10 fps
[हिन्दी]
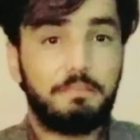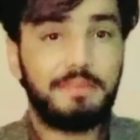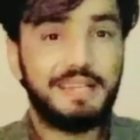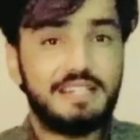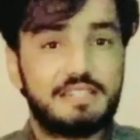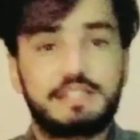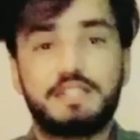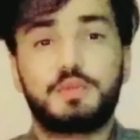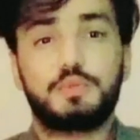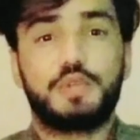प्ले लिस्ट के
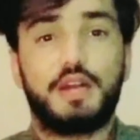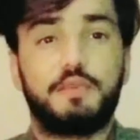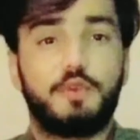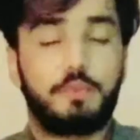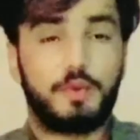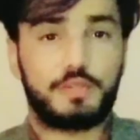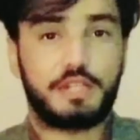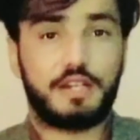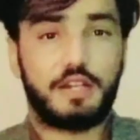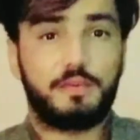थ्रू जो है वो अपलोड कर
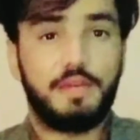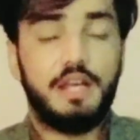रहा हूँ